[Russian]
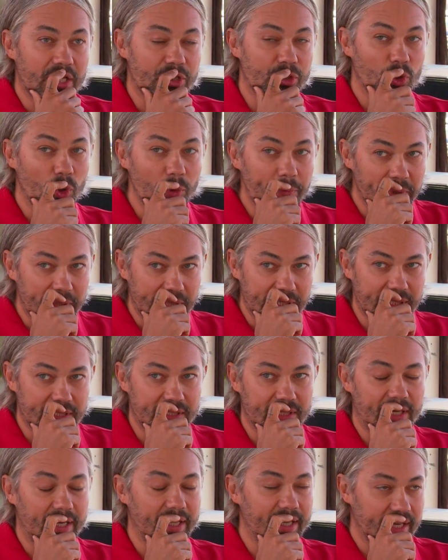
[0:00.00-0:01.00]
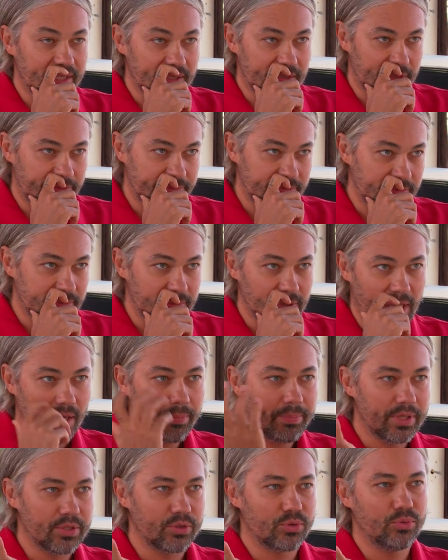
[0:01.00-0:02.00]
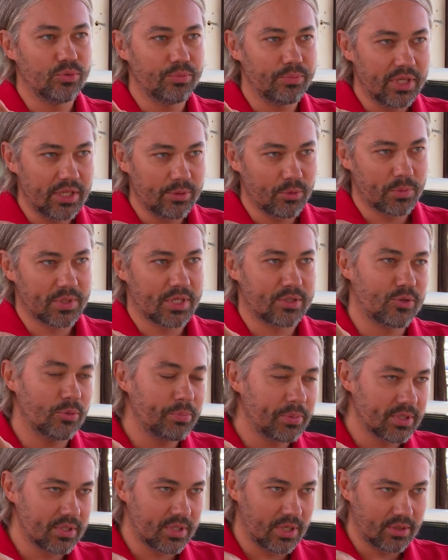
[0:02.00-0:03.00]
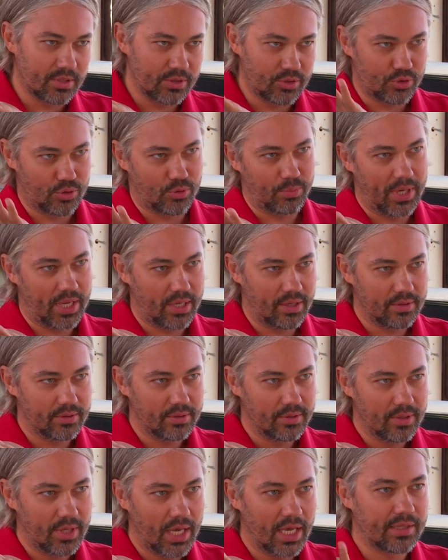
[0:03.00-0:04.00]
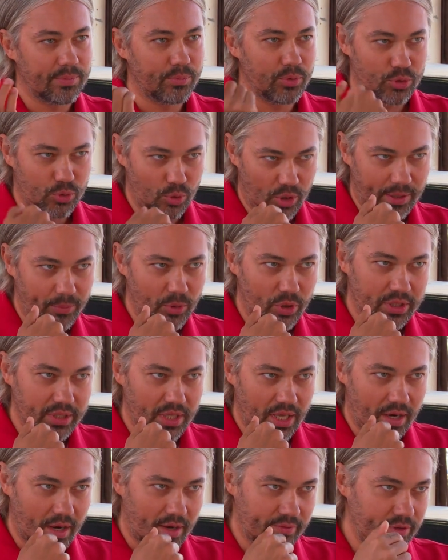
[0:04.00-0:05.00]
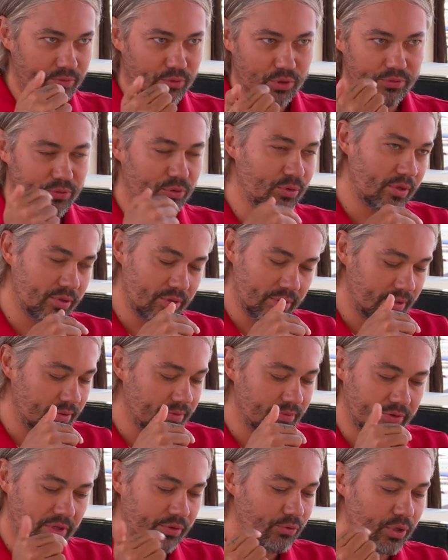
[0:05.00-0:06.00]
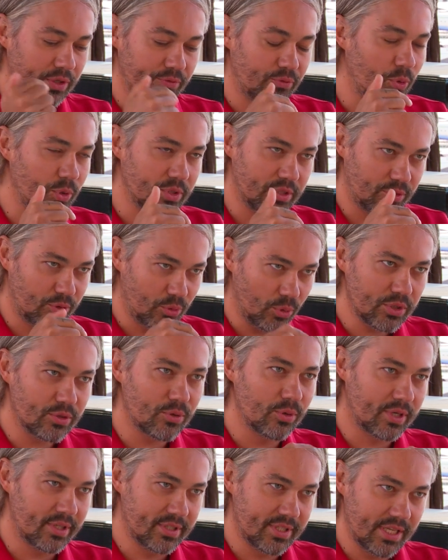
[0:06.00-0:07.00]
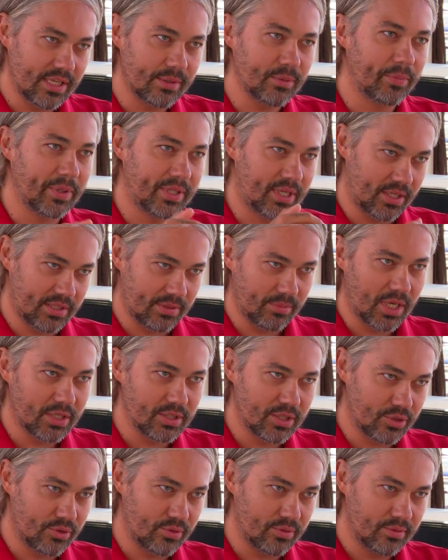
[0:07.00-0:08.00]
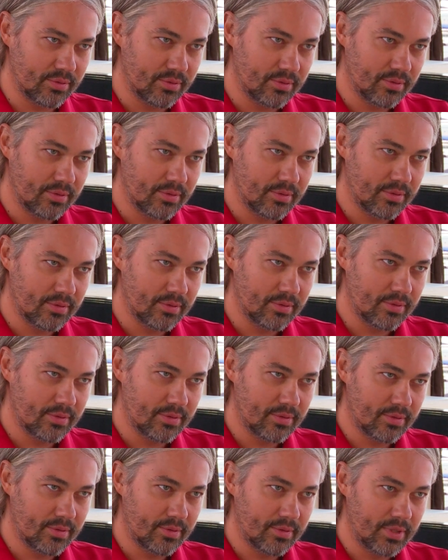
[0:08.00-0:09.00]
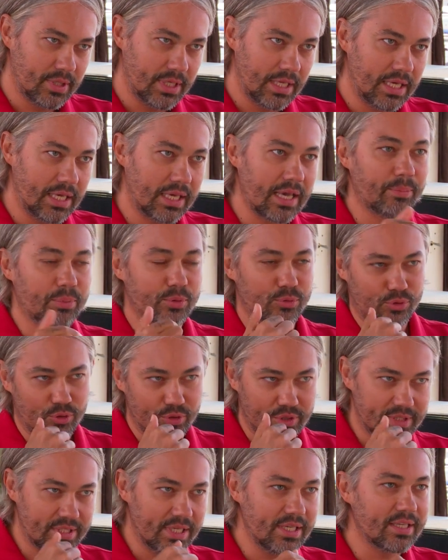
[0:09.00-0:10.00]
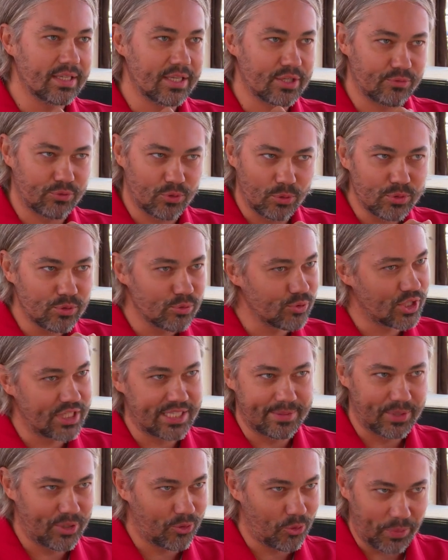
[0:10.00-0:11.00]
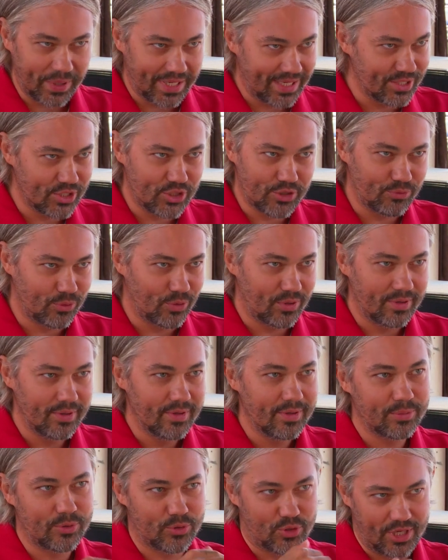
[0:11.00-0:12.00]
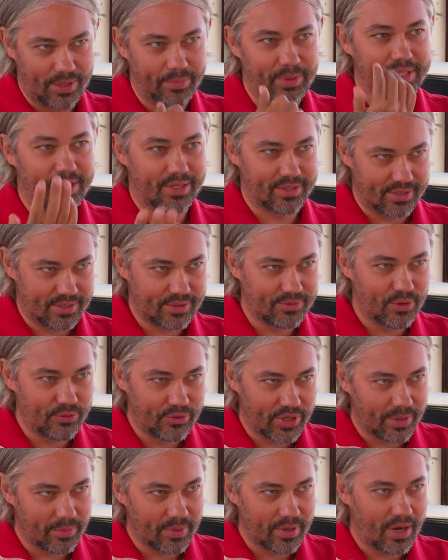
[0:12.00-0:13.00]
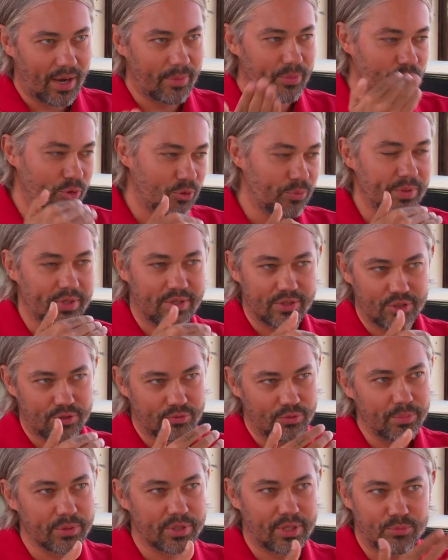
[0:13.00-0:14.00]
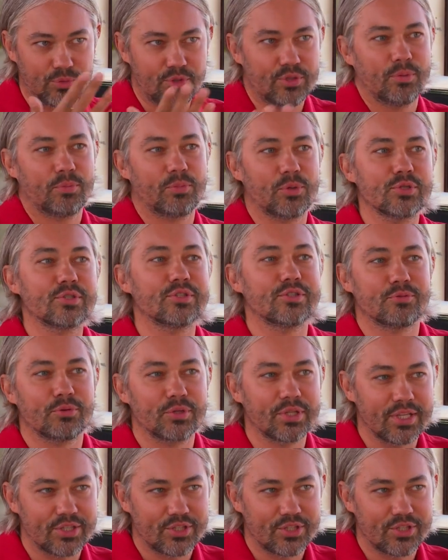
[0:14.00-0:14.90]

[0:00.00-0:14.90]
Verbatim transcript: на шопинг с клиентом я пойду минимум за 150 тысяч рублей. Это будет только мой гонорар, в него не, в, в него не входит то, сколько денег мы потратим на одежду. И я получу эти деньги даже в том случае, если мы не купили ничего. Потому что я потратил свое время, а мы не купили ничего, потому что мы просто ничего не